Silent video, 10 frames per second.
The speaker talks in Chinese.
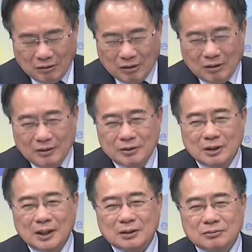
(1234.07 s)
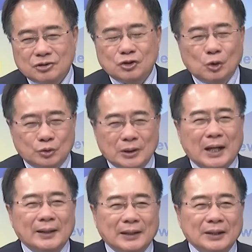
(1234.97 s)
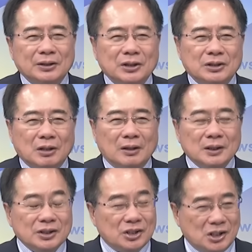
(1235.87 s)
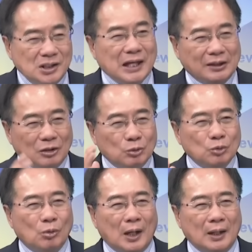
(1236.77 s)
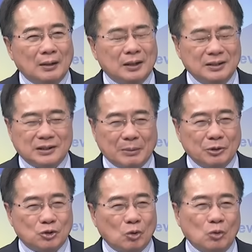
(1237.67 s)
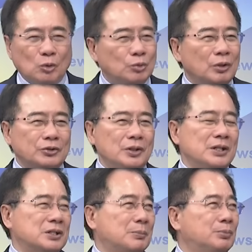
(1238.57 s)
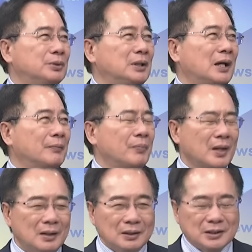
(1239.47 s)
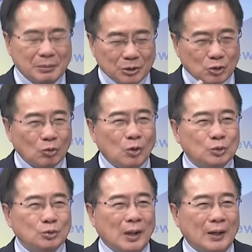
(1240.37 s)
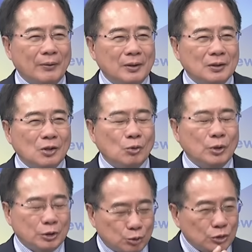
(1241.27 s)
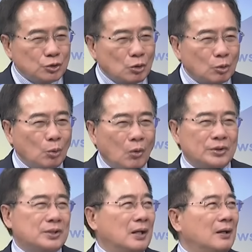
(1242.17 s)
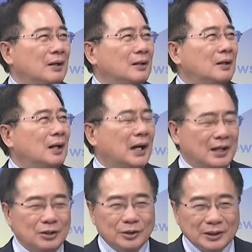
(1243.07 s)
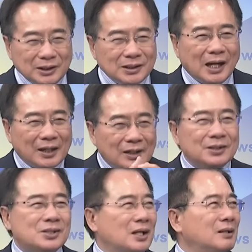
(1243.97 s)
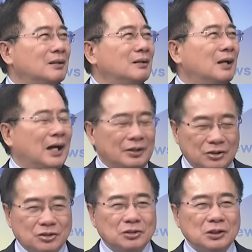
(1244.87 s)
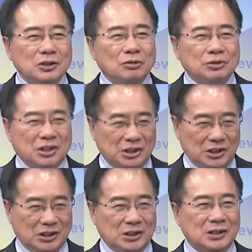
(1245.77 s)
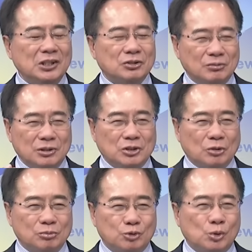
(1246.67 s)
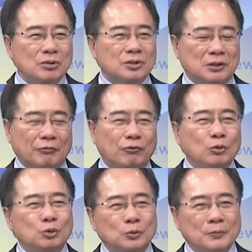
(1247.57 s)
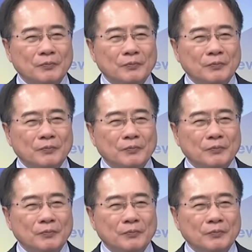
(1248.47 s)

哈，因为十九岁他很难理解啊。西洋的文化跟咱们中国文化确实是不一样。咱们中国文化会尊重弱者啊，依让而生啊，这是一种礼仪，一种一种君子的风度。